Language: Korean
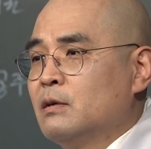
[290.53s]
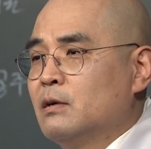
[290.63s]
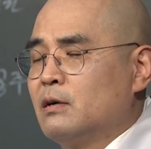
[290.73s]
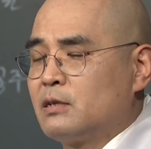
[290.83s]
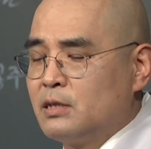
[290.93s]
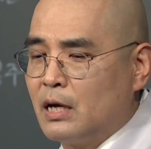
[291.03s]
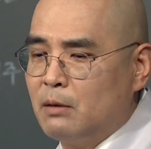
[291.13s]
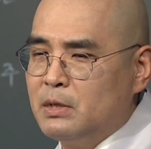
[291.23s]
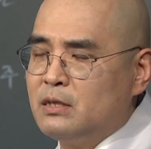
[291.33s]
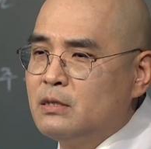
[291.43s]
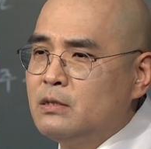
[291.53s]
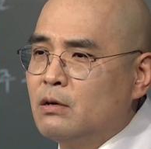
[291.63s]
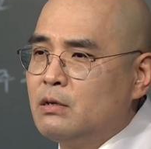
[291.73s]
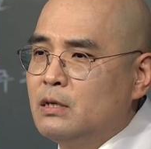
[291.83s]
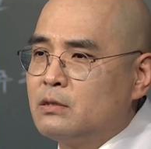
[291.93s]
어, 그 사람이
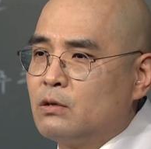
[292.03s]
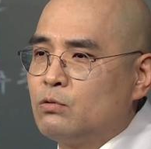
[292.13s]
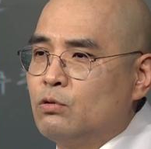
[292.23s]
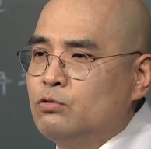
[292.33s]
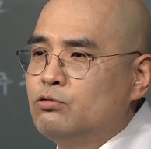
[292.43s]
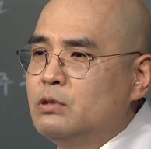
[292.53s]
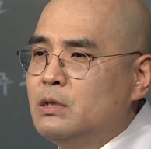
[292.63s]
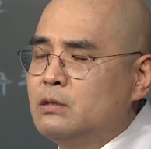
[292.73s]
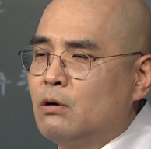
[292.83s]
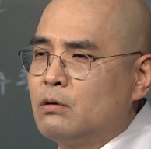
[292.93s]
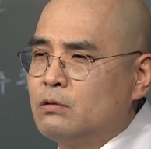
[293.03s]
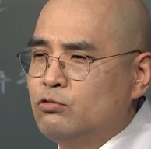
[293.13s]
능력이 있어도 윤리정,